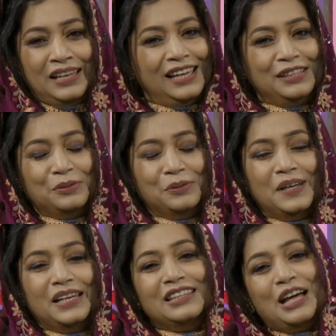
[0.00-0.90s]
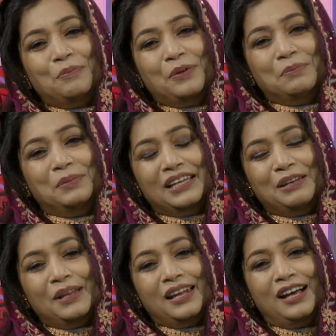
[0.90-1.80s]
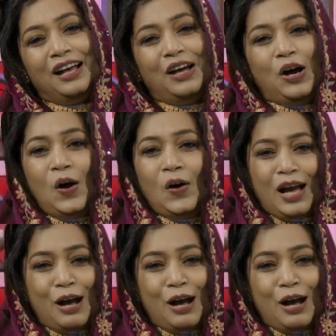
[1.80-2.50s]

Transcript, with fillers: এই তো তারপরে বিকেলবেলা হয়